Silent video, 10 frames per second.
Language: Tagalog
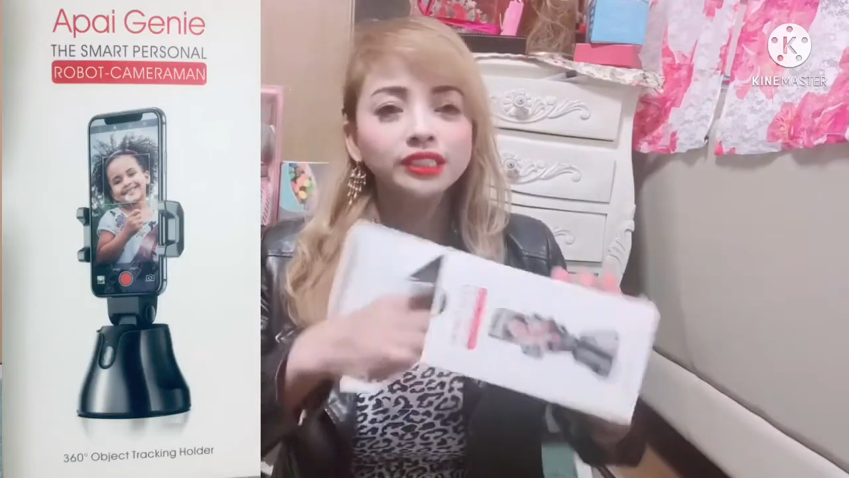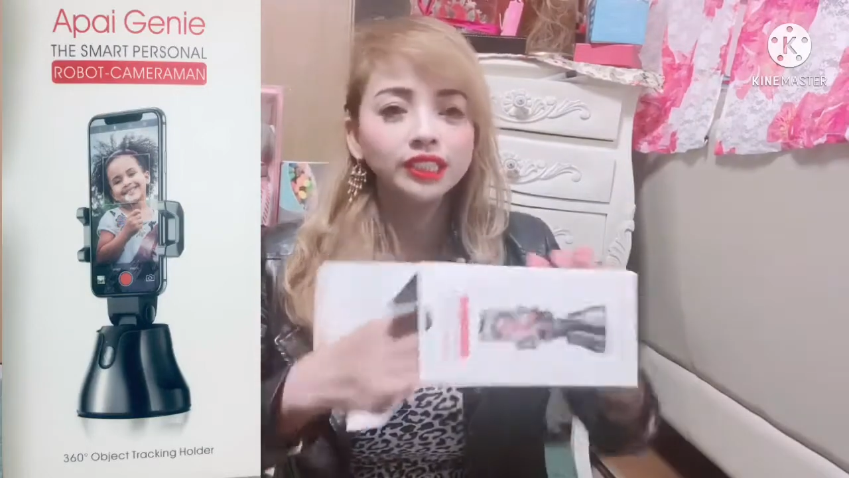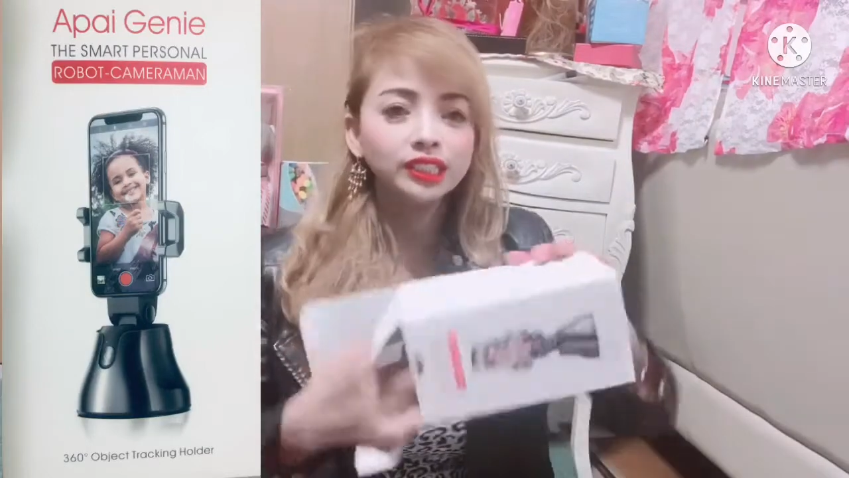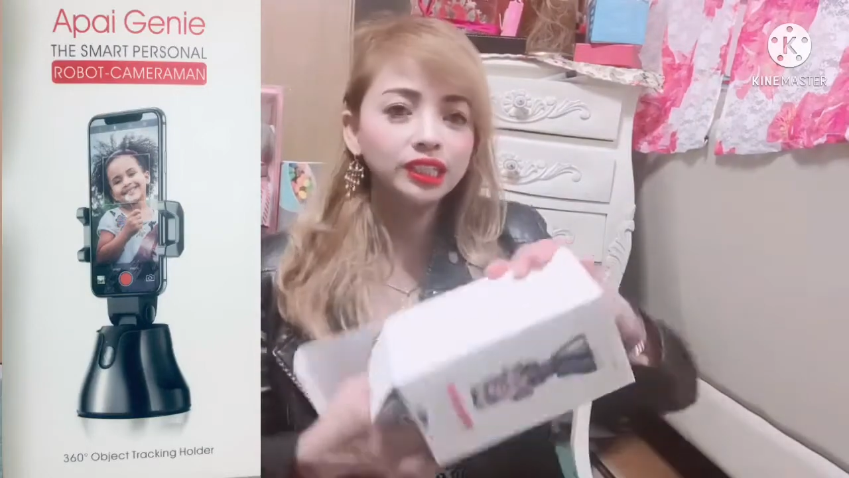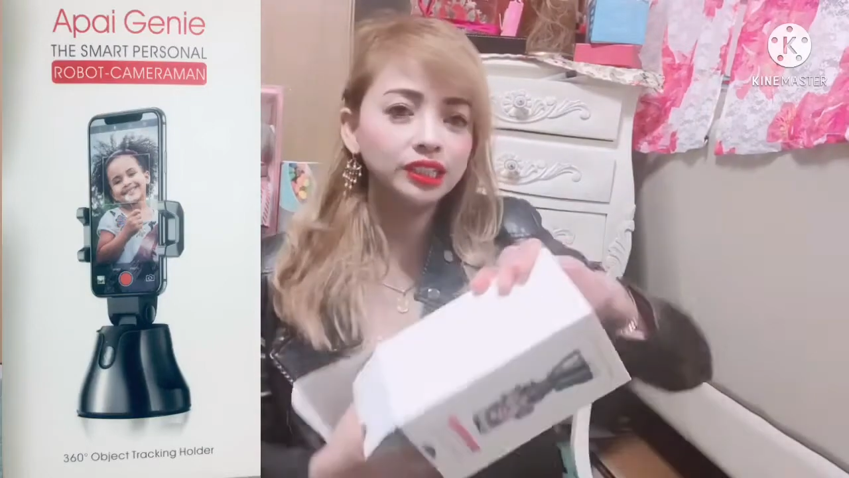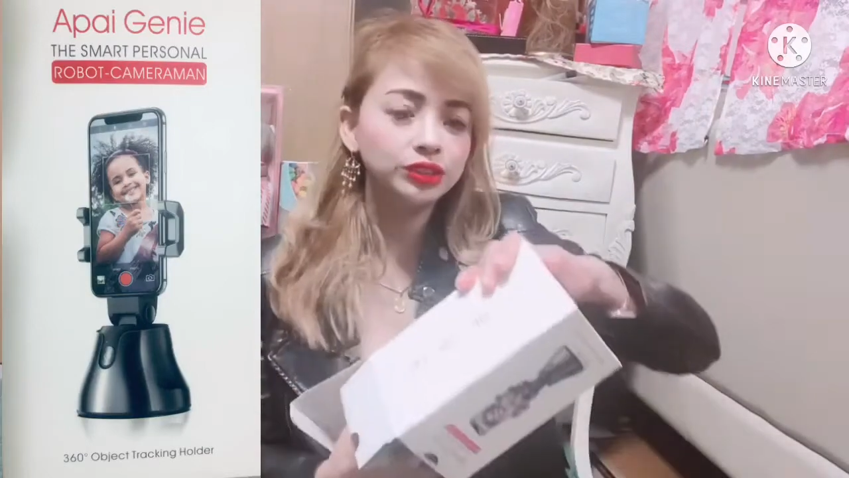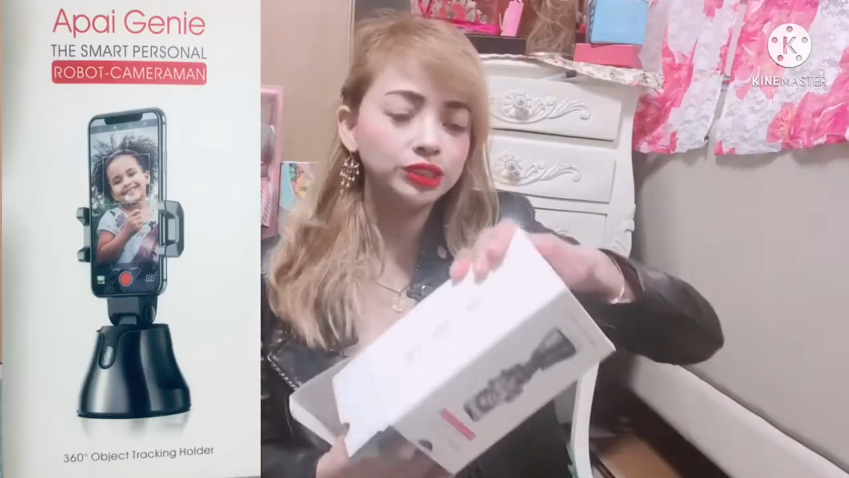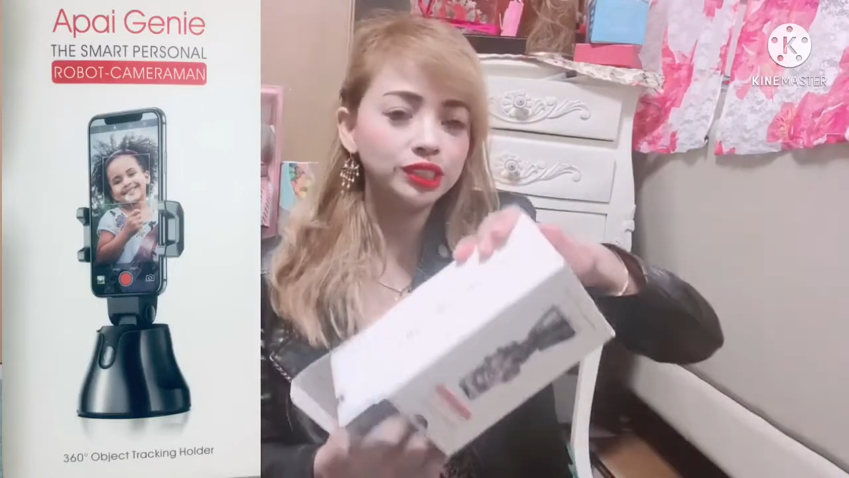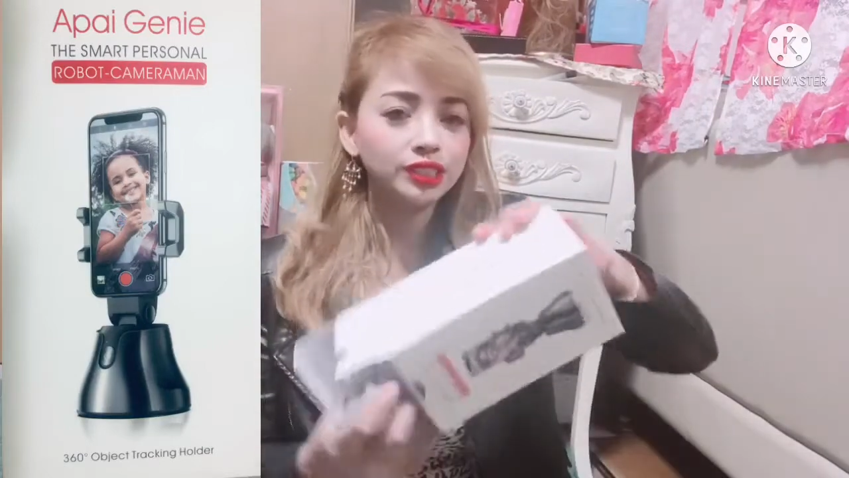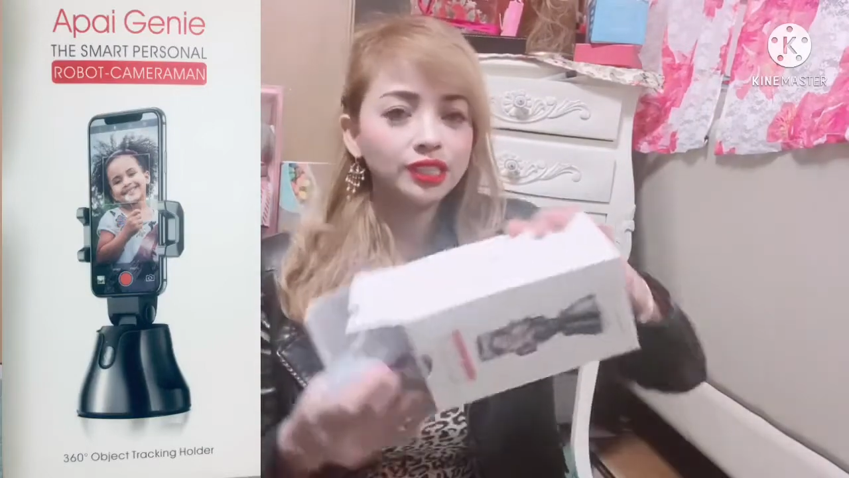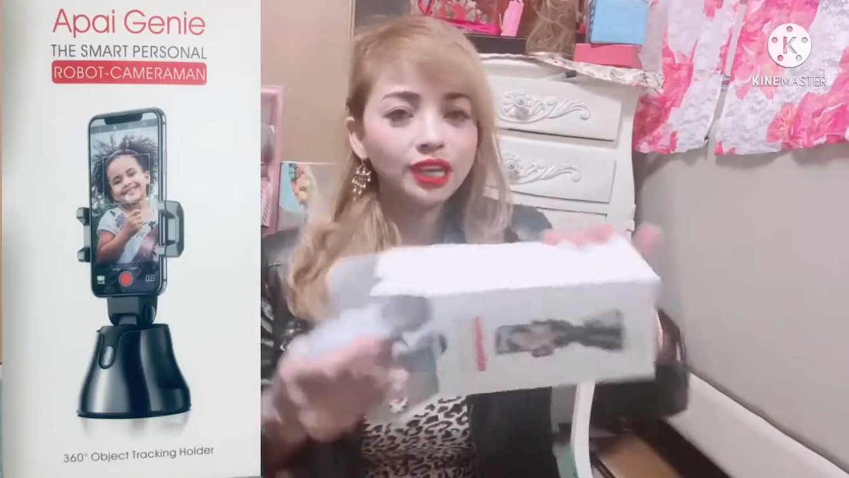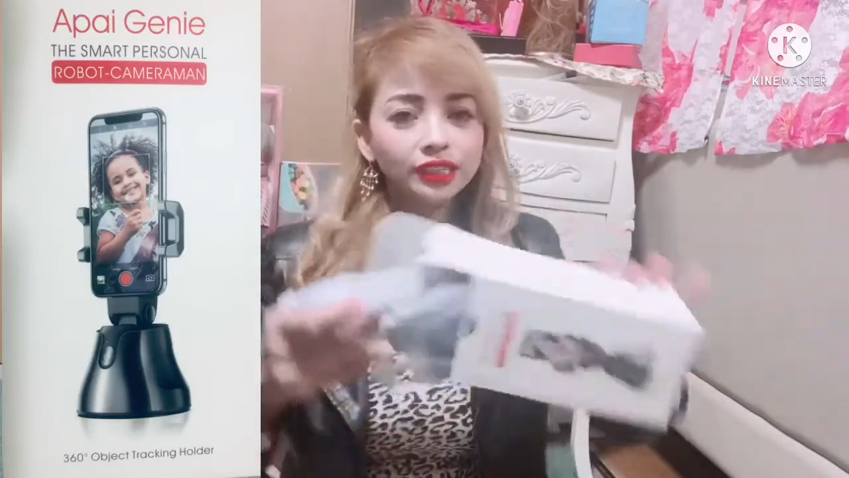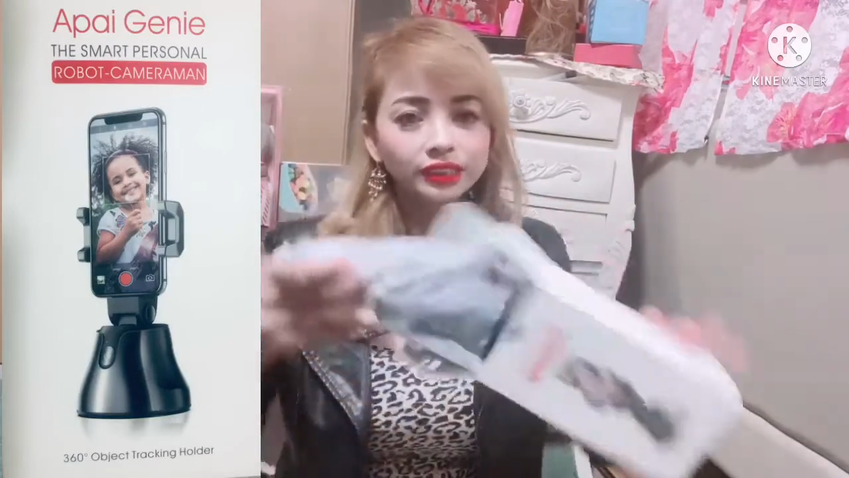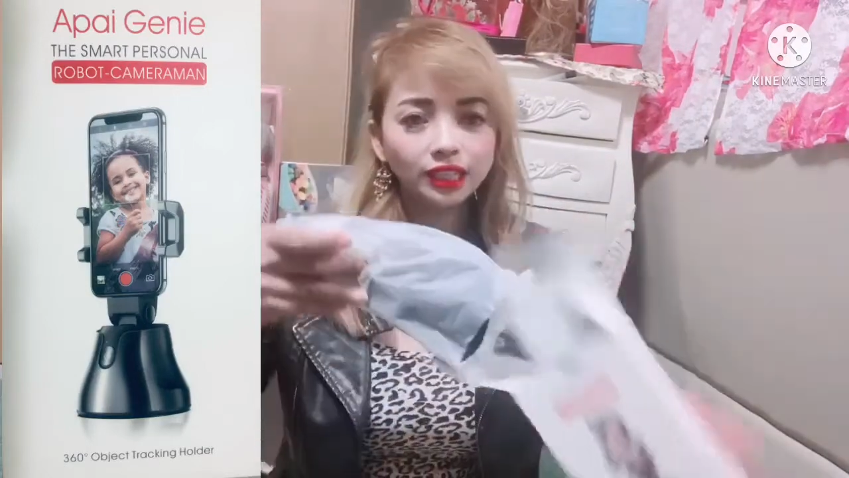Nakaganito siya guys,